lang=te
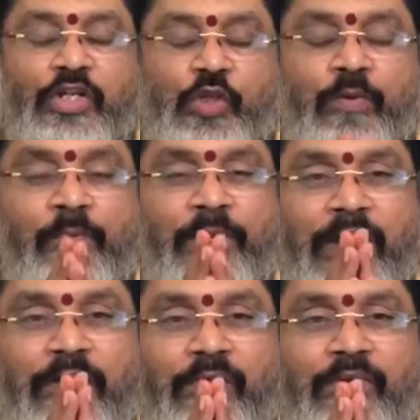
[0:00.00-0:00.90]
శుభం
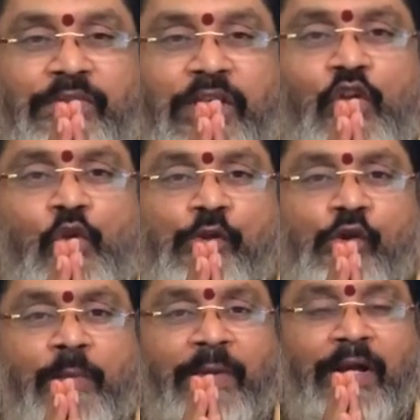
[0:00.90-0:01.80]
వ్యాదు శ్రీ భ్యో
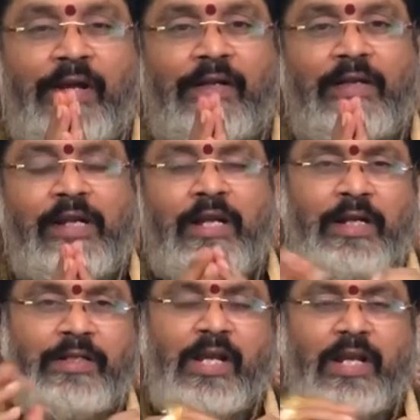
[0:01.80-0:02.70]
నమ
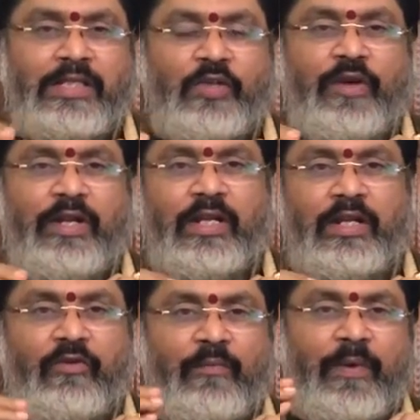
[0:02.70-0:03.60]
కన్యారాశి వారికి
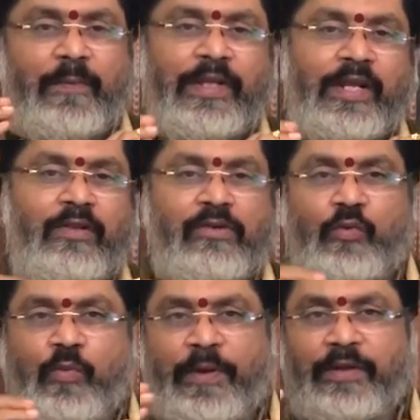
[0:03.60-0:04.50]
నవంబర్ పదిహేను
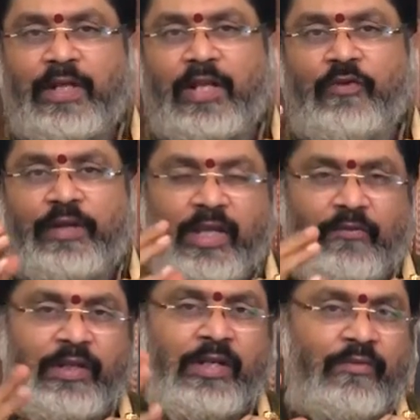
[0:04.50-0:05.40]
నుండి ముప్పై తారీఖు వరకు ఏ
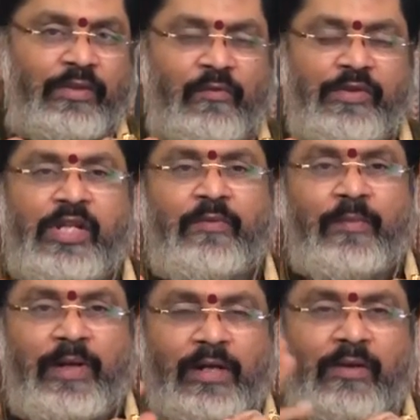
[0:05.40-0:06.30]
విధంగా ఉందన్న విషయాలు
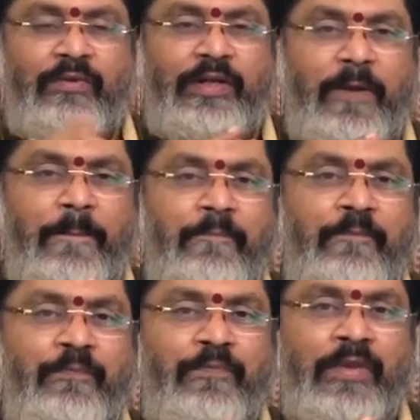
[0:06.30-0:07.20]
మనం మాట్లాడుకుంటే
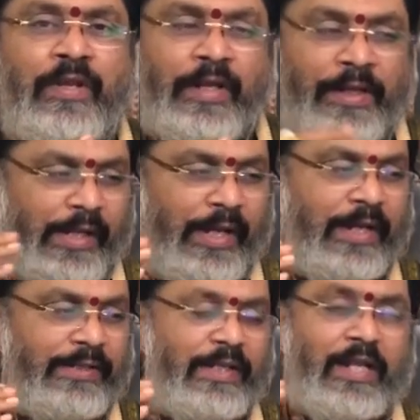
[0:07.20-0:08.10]

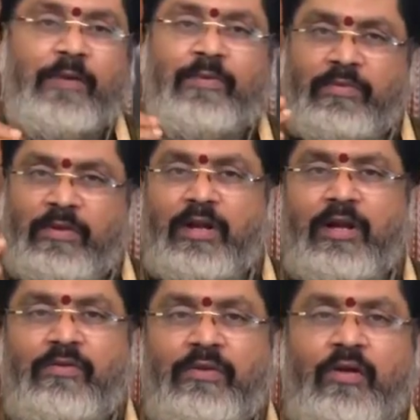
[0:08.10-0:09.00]
కన్యారాశికి లాభంలో
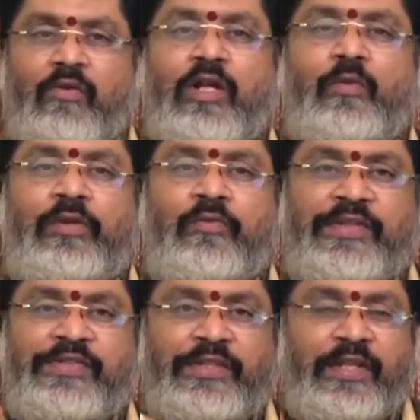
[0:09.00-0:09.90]
రాహు ఉండడం ఒక
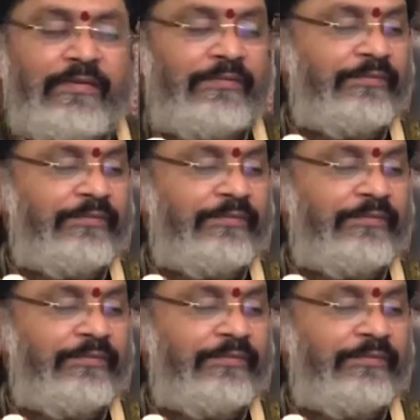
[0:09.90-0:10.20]
అద్భుతమైన స్థితి